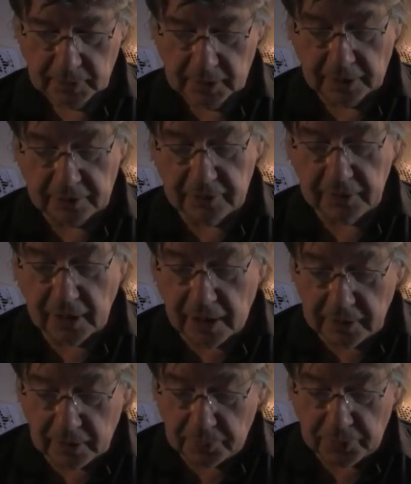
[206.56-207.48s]
La
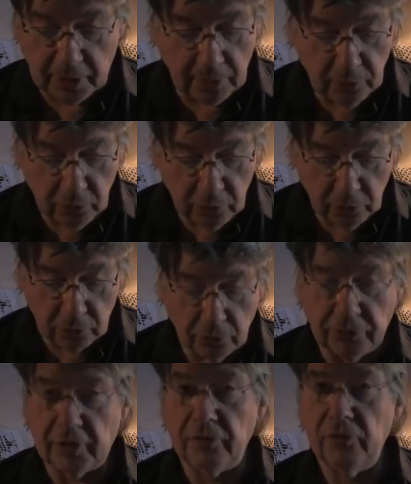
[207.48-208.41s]
cigarette après l'amour
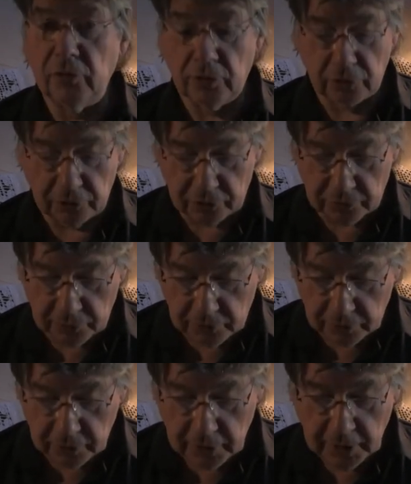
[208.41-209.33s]
qu'on savoure
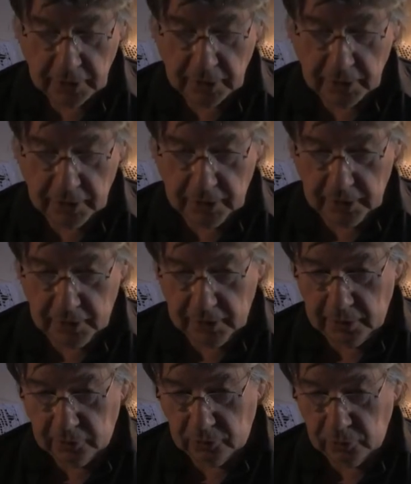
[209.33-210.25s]
lentement
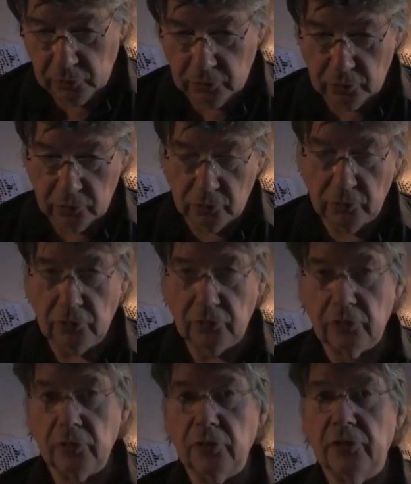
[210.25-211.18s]
est une
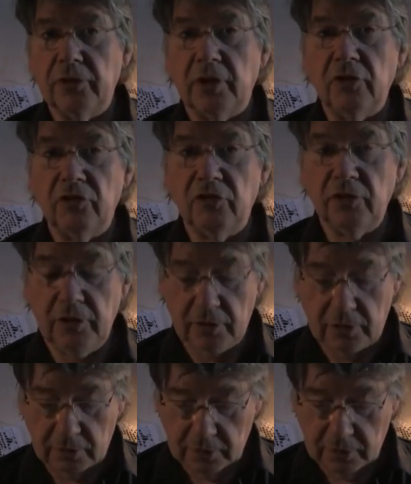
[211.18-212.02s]
douce nostalgie